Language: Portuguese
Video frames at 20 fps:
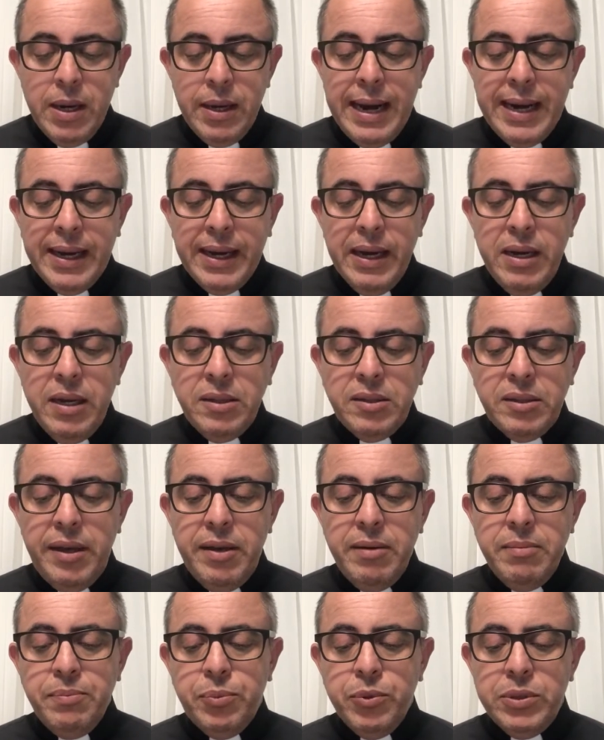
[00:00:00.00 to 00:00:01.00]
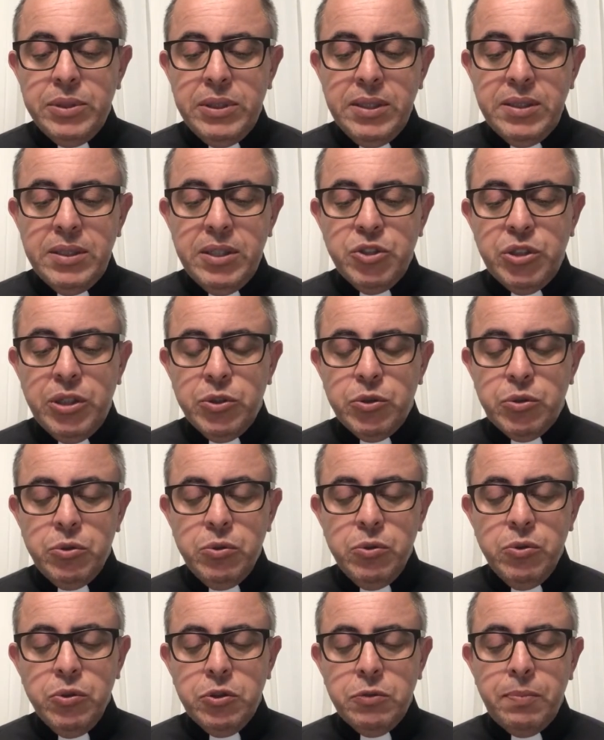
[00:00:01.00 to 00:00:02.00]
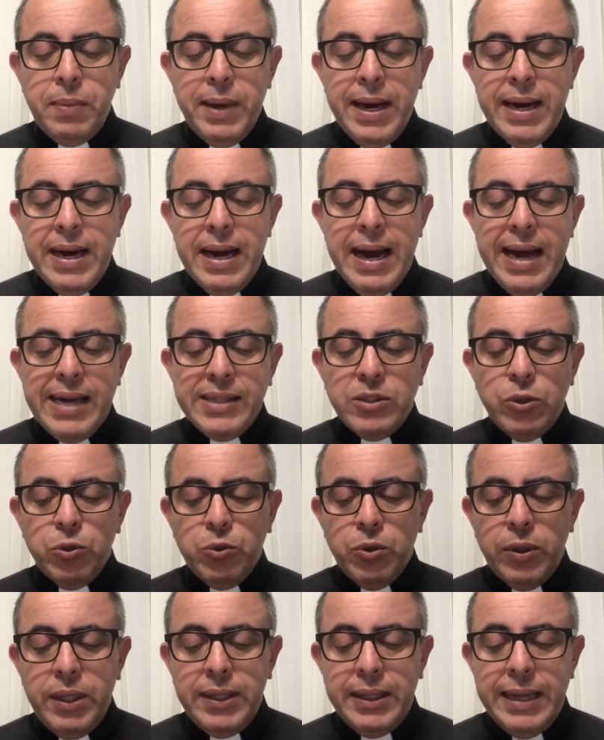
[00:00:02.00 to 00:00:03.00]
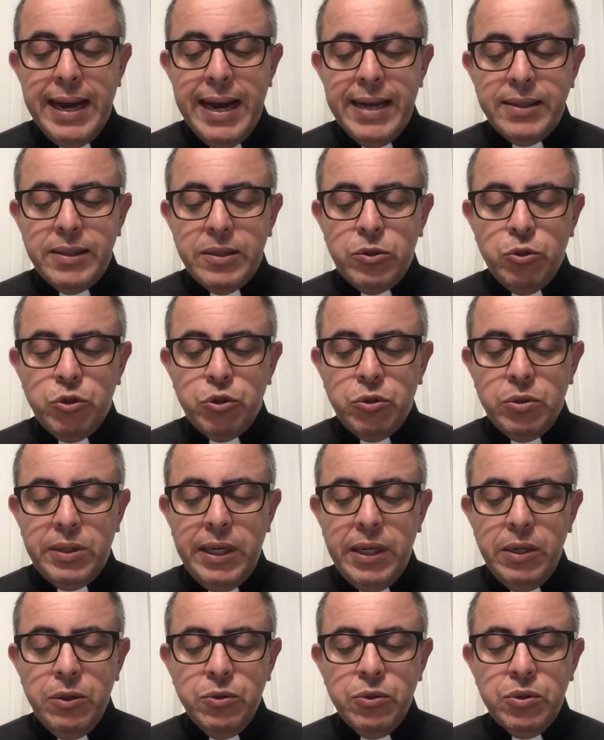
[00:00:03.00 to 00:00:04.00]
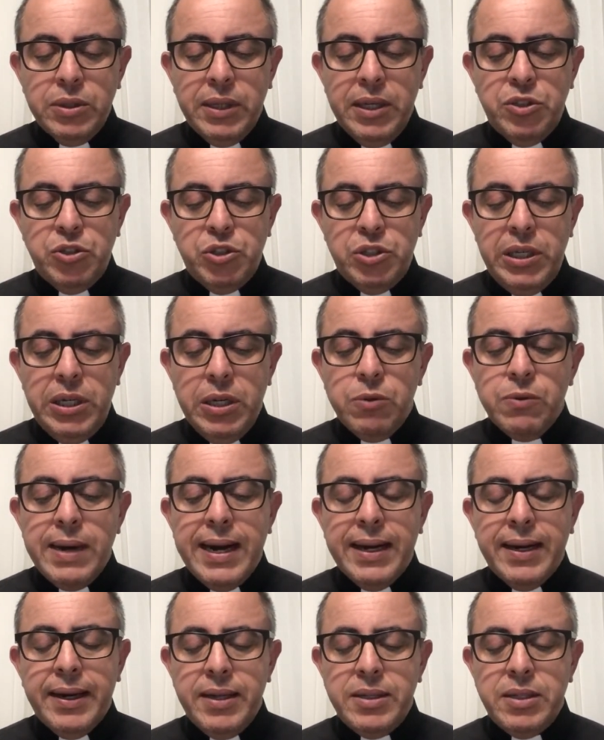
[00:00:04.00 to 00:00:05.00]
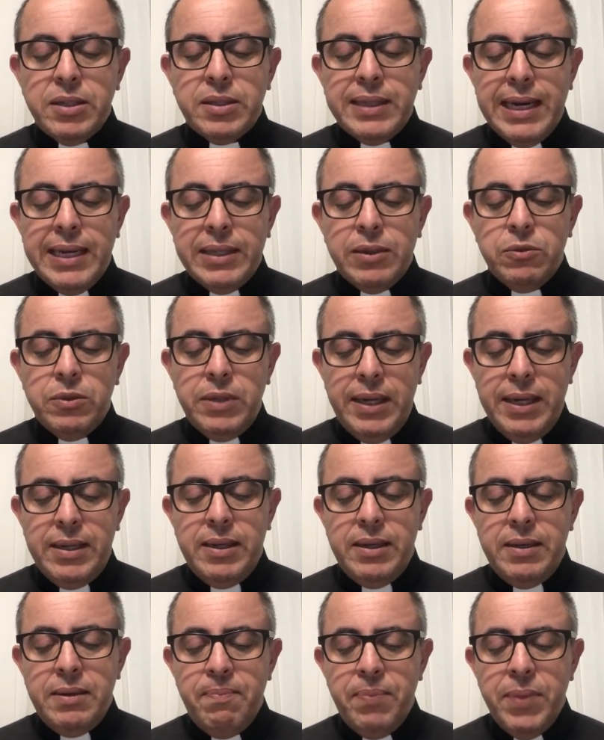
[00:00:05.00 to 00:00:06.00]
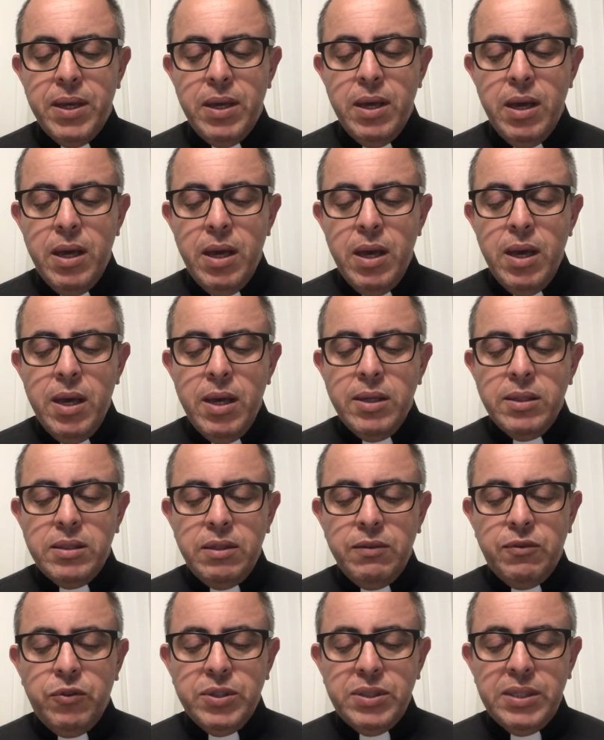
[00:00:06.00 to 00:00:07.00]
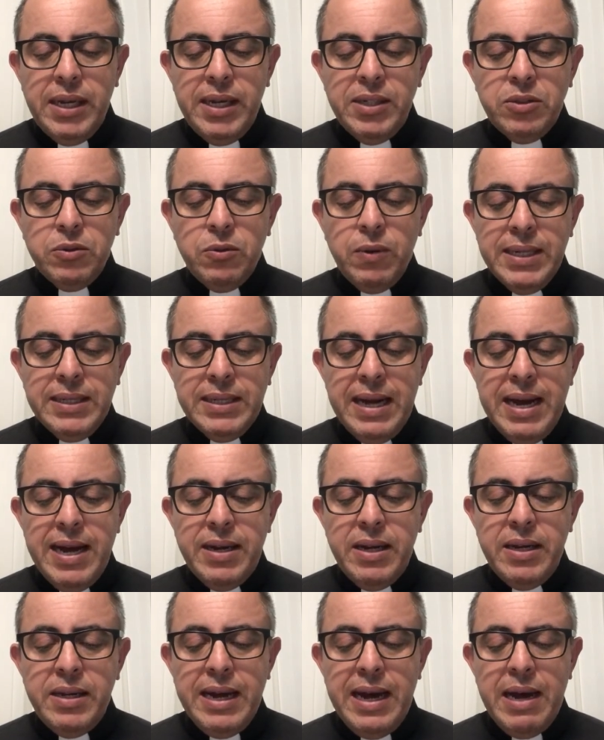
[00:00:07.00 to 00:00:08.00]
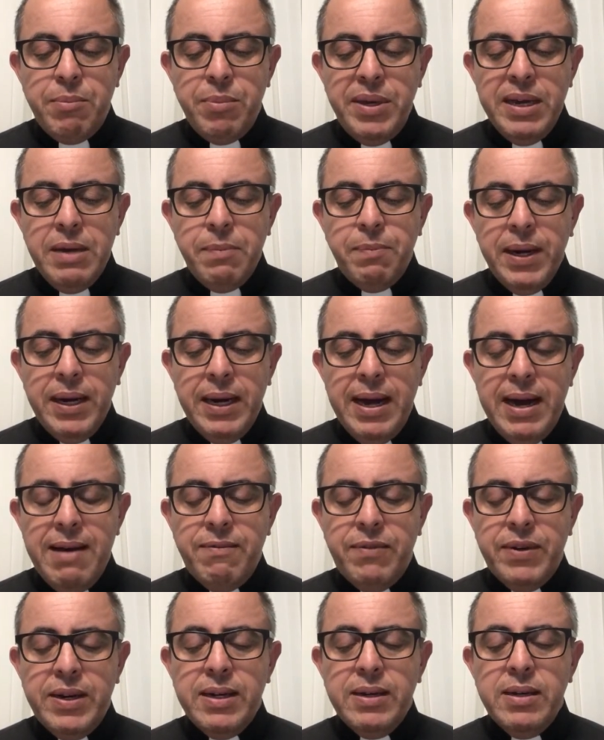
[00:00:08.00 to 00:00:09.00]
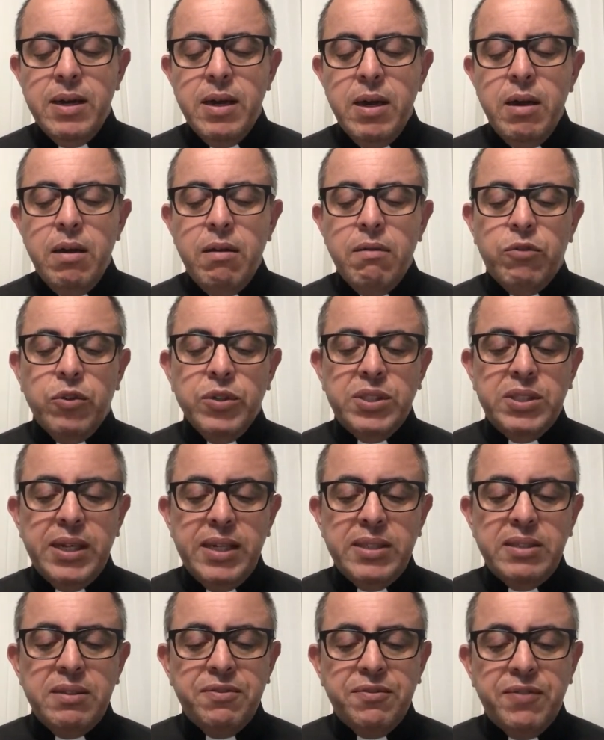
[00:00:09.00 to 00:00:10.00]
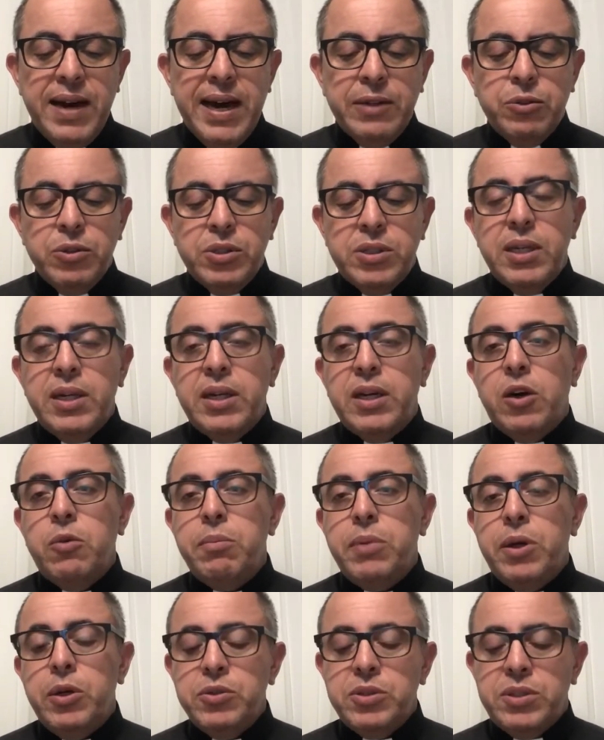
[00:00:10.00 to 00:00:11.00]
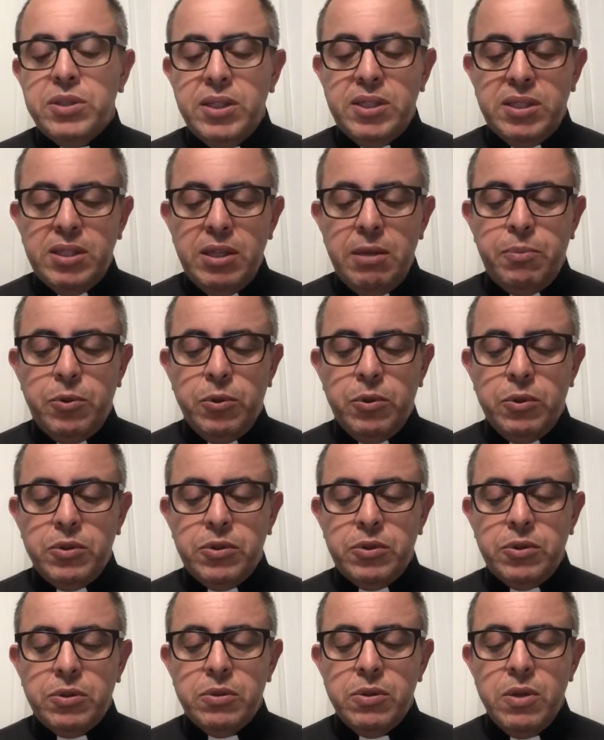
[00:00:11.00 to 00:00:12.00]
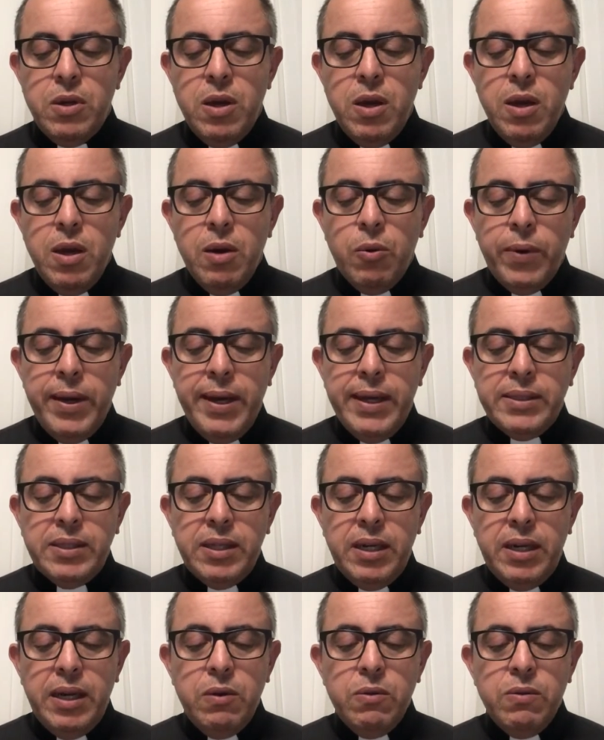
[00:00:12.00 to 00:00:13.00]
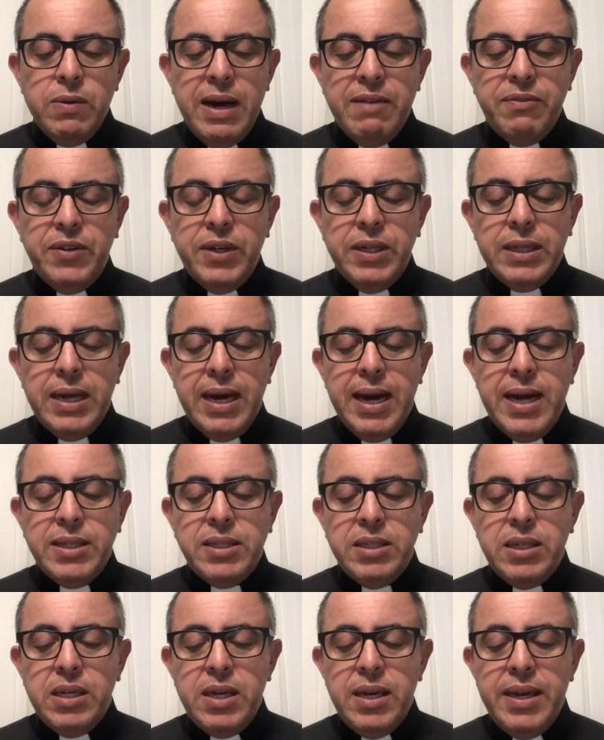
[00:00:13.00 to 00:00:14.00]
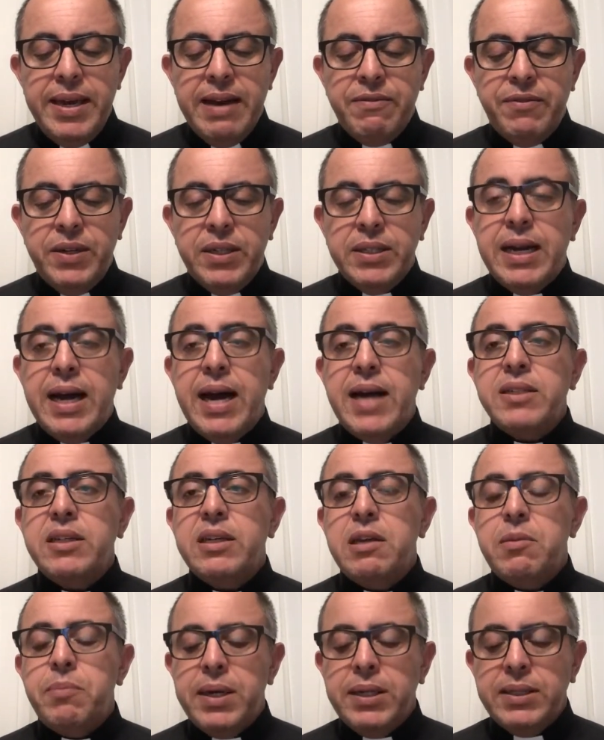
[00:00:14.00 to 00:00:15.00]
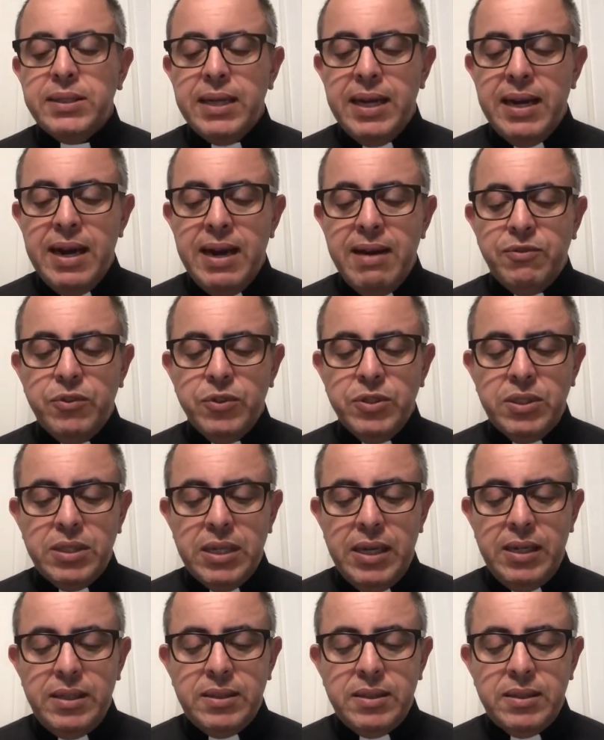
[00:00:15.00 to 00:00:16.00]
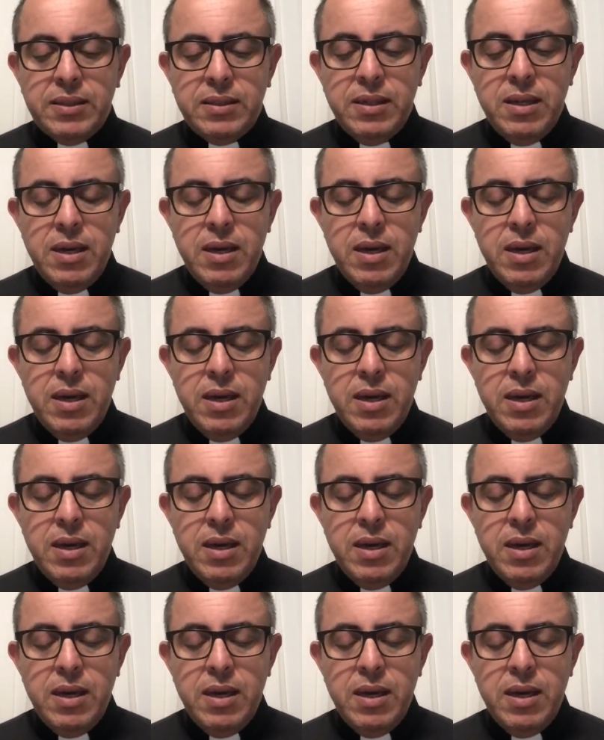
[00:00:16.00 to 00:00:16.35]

Naquele tempo, disse Jesus para as autoridades dos judeus que tinham acreditado nele: Se vocês guardarem a minha palavra, vocês de fato serão meus discípulos. Conhecerão a verdade e a verdade libertará vocês.